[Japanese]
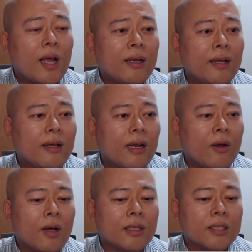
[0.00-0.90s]
の関連か
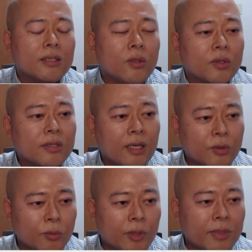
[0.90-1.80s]
らお話をした
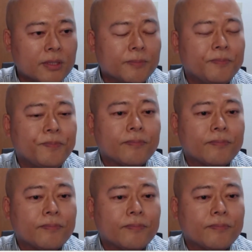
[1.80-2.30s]
いと思います。